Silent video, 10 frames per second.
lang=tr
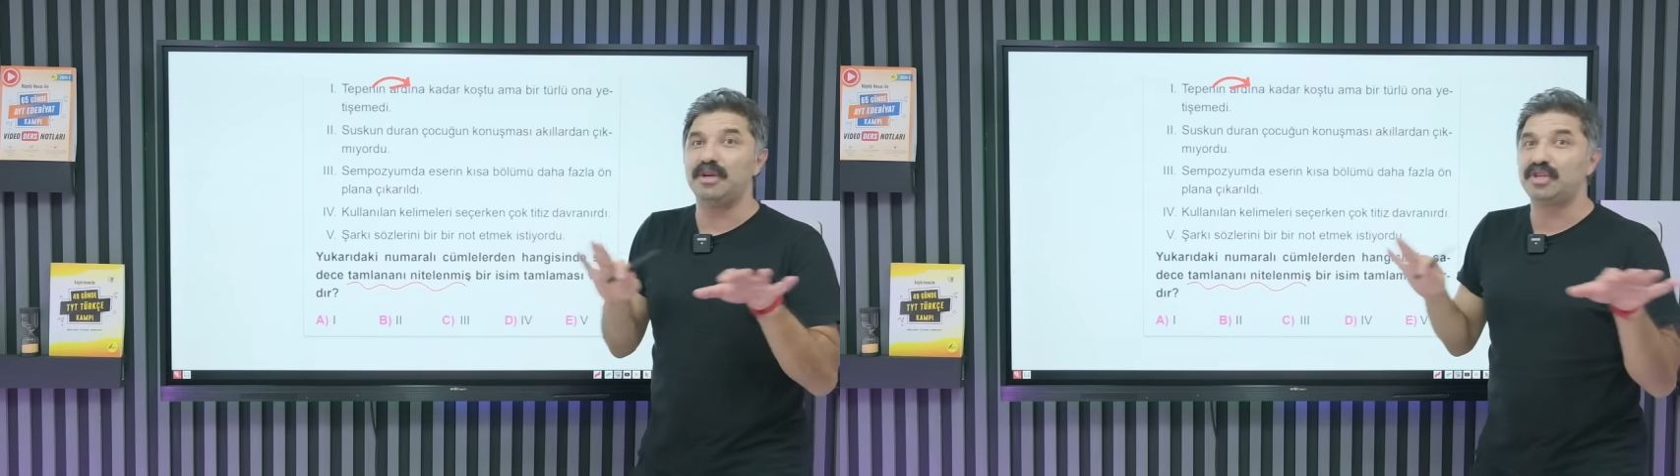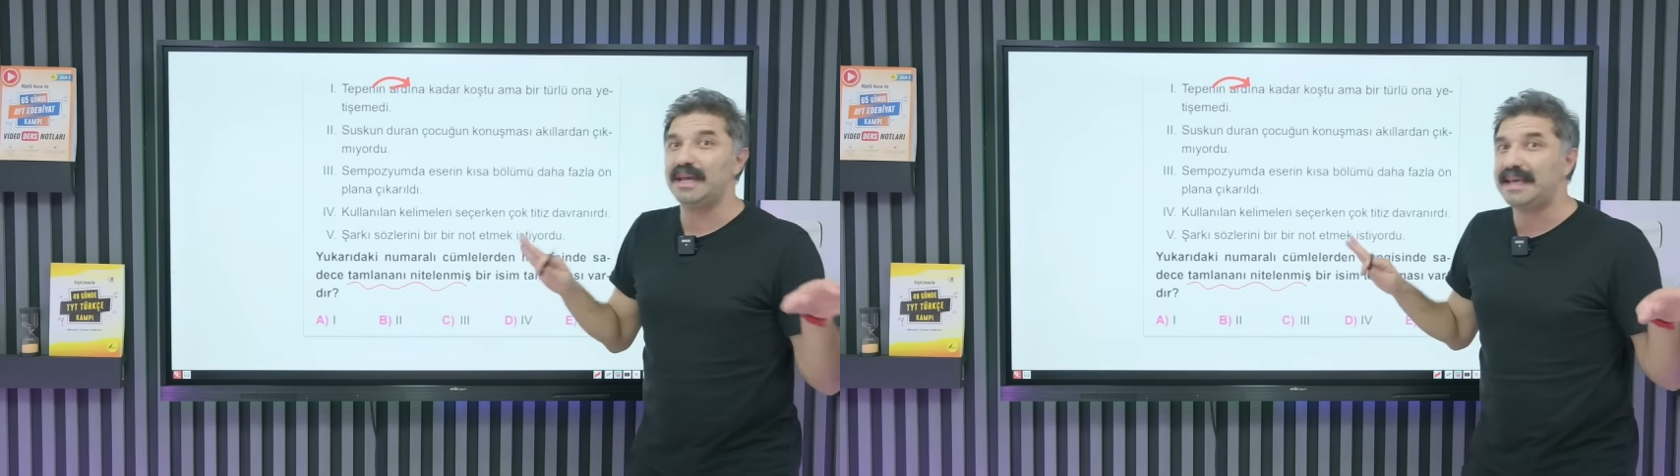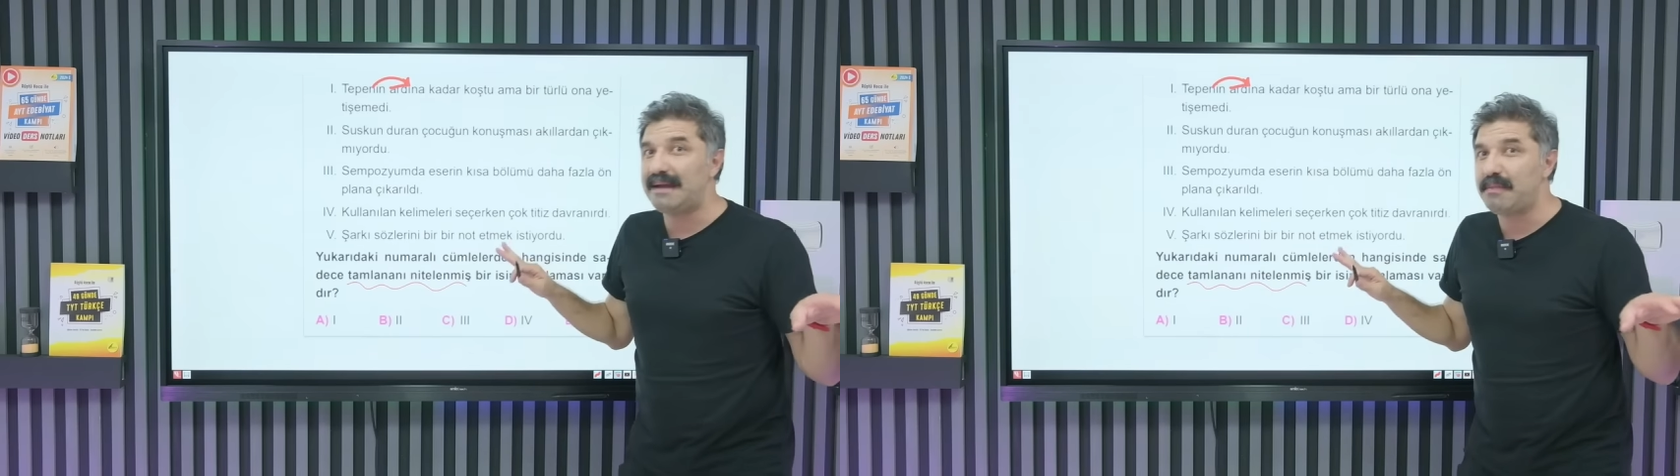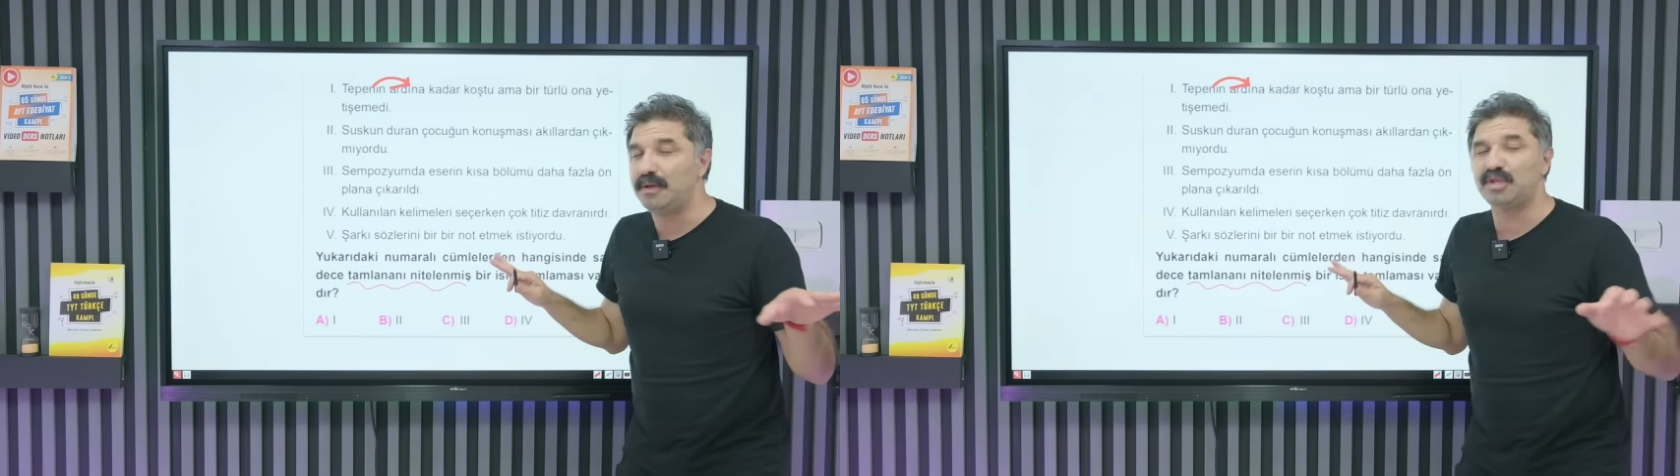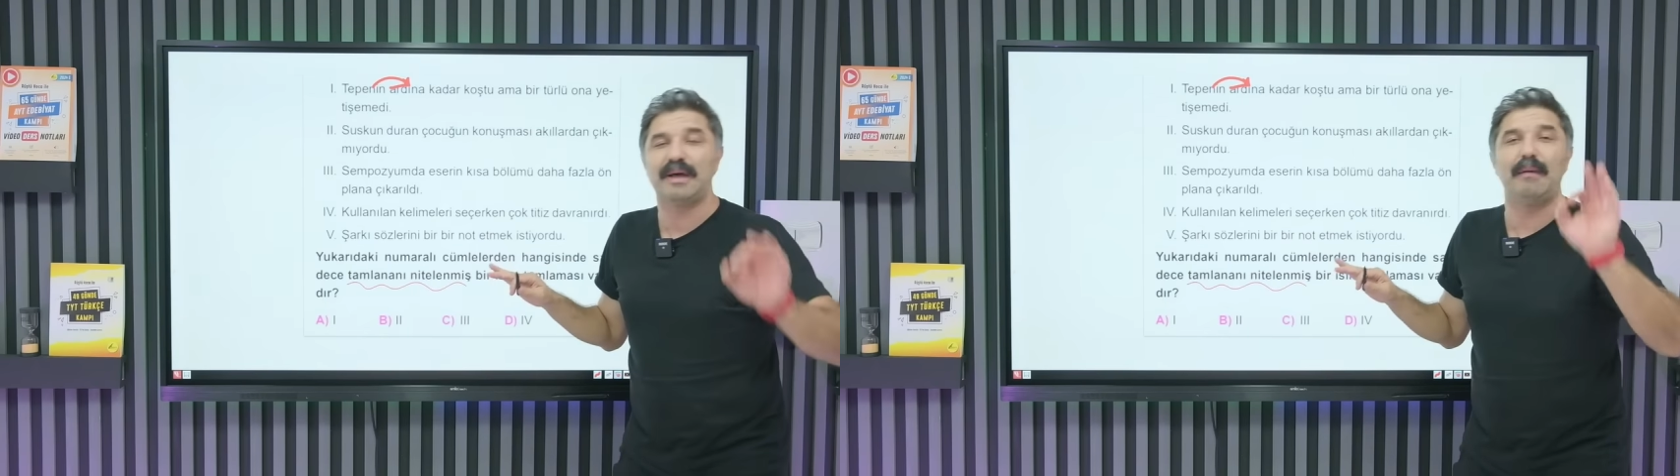bir şey
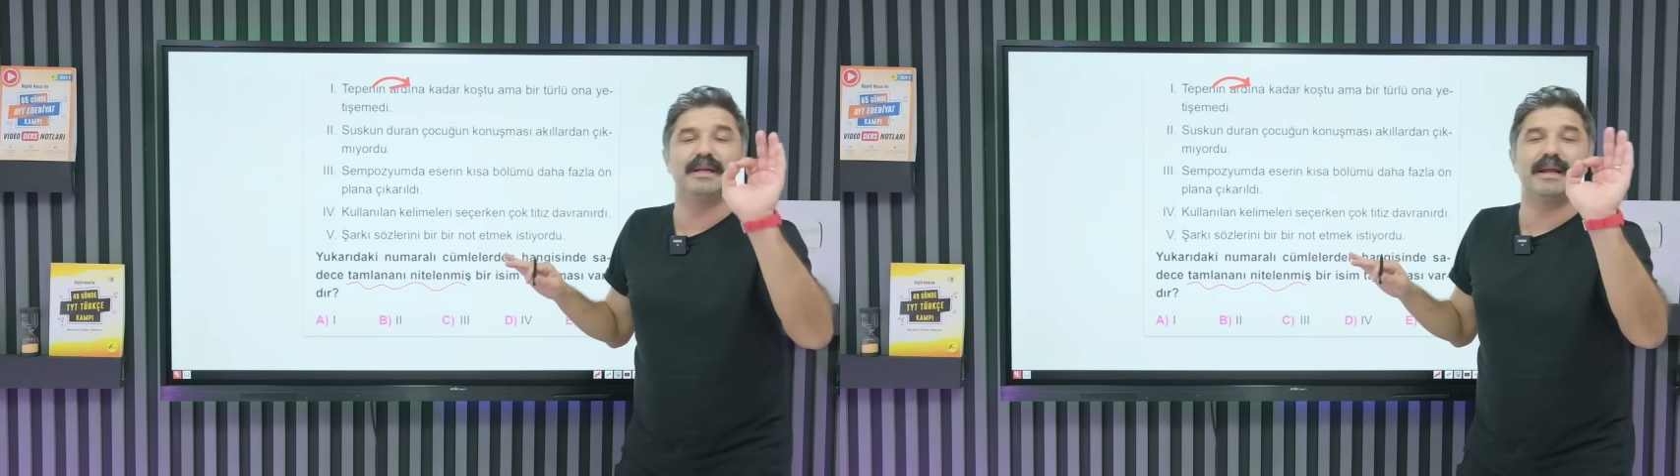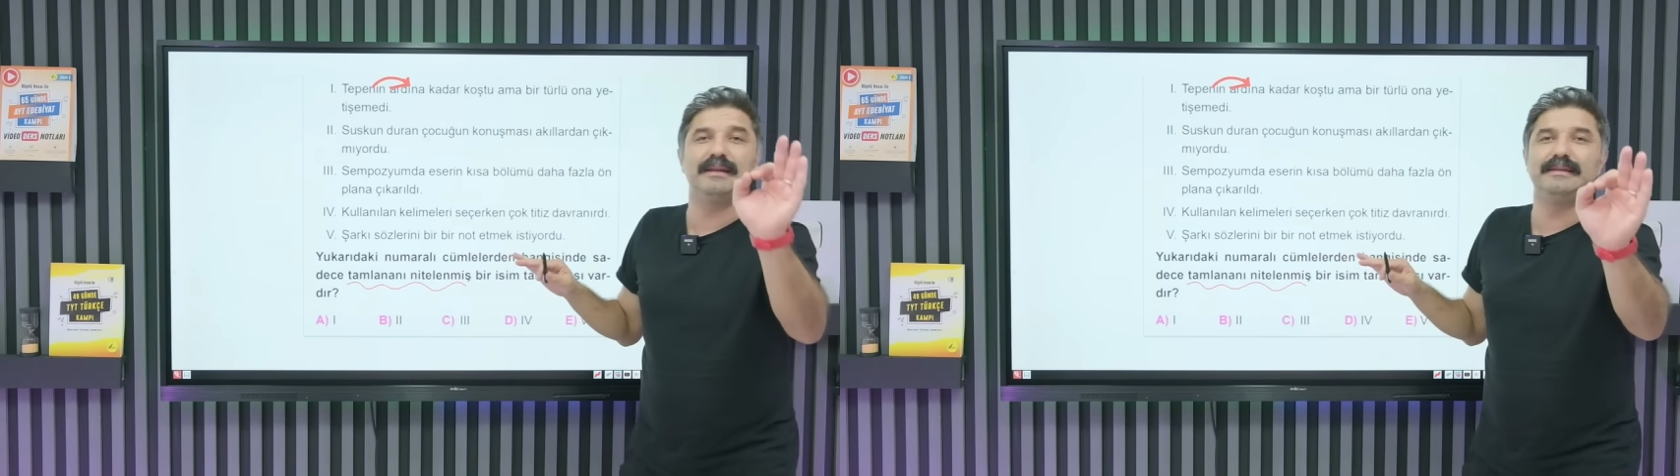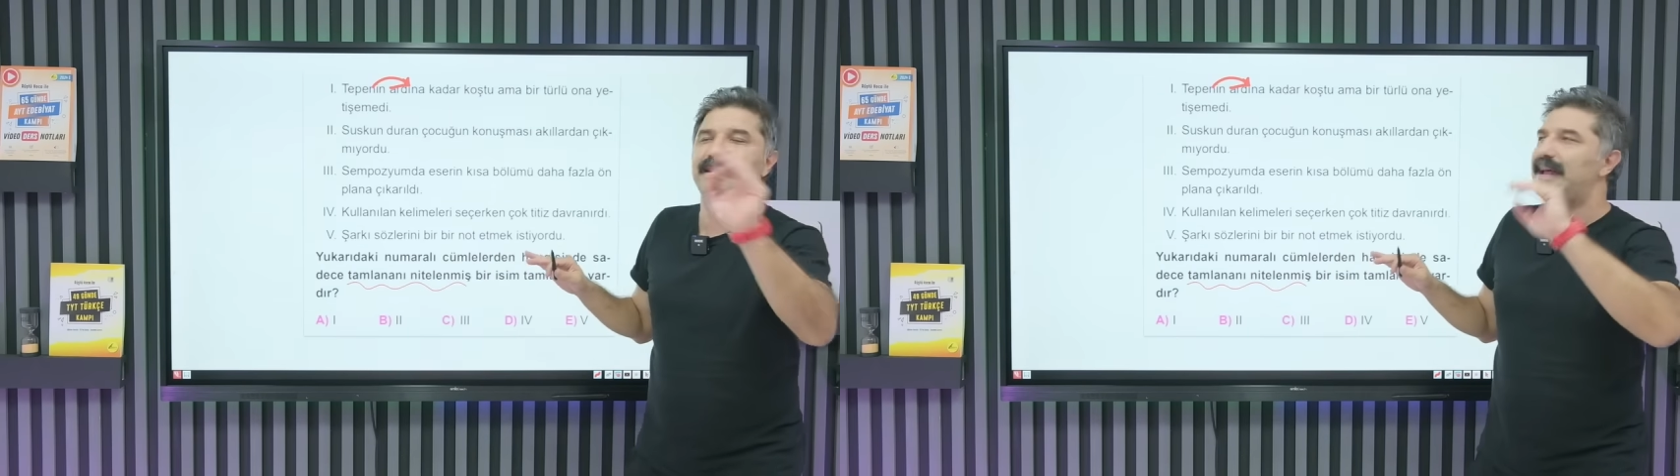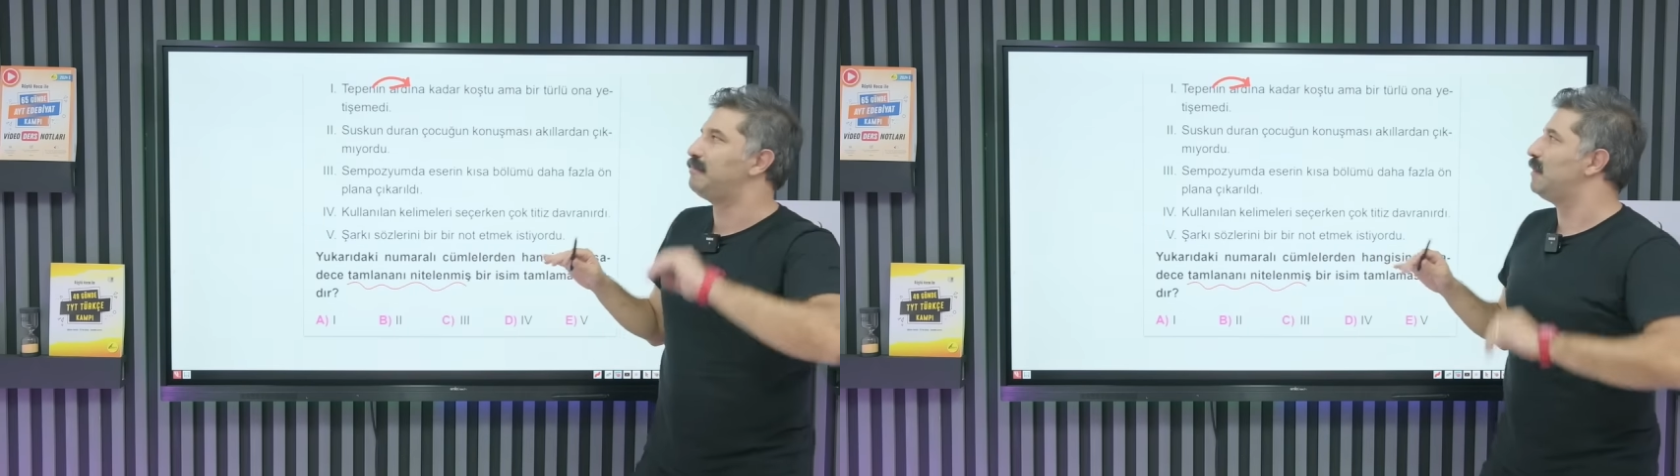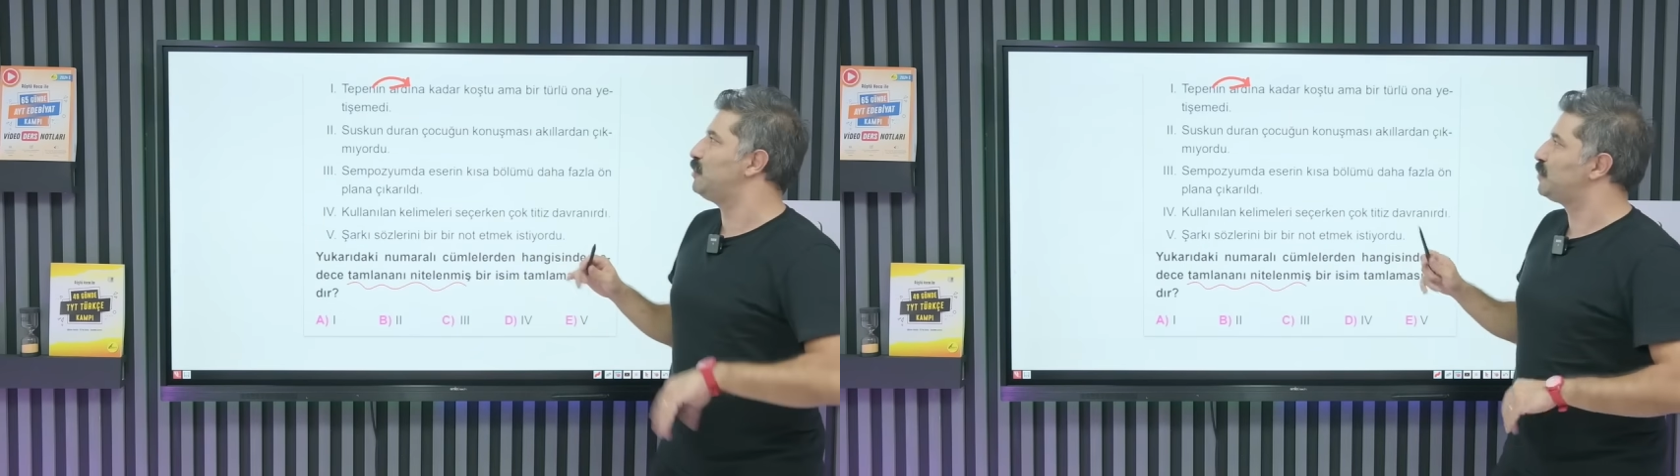gelmemiş, tamlanan
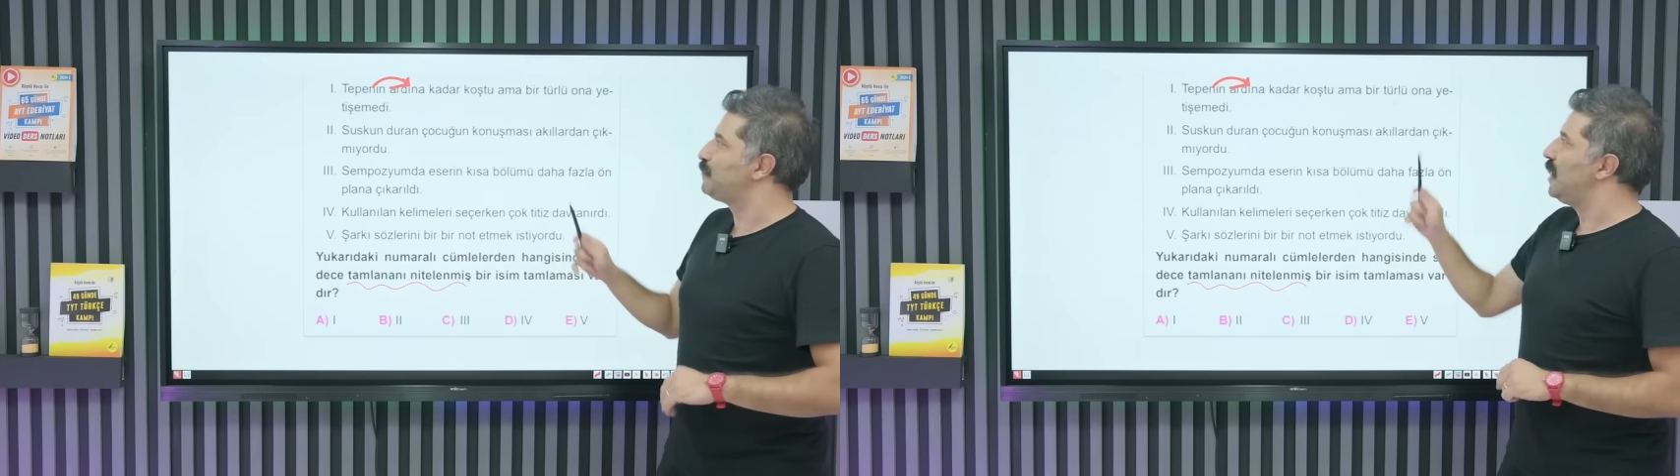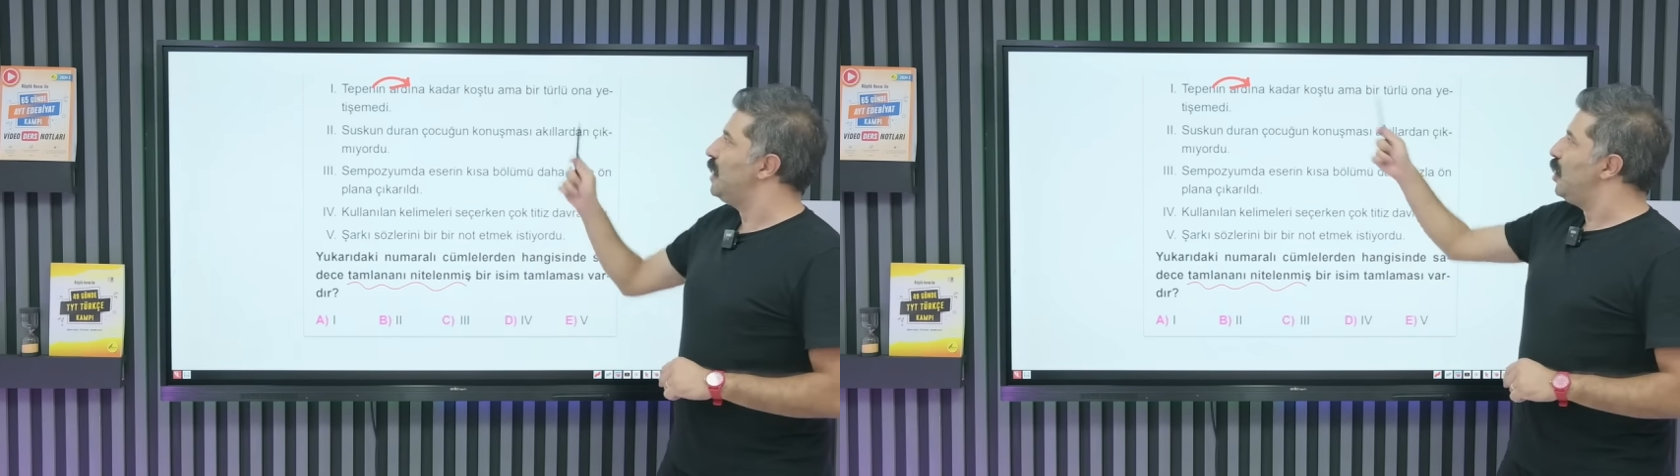nitelenmemiş.